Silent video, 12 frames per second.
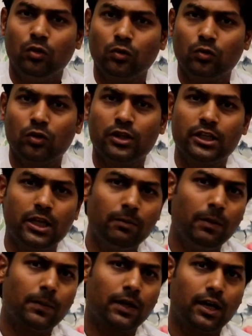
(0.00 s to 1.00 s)
उनको किसी
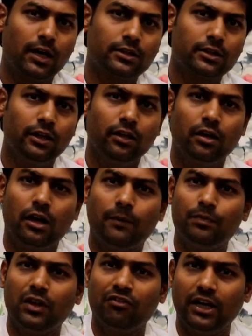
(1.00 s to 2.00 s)
भी प्रकार से
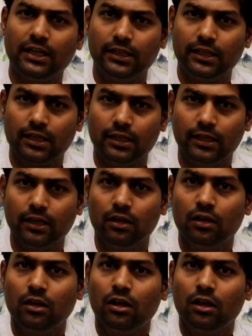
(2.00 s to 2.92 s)
अपने फायदे के लिए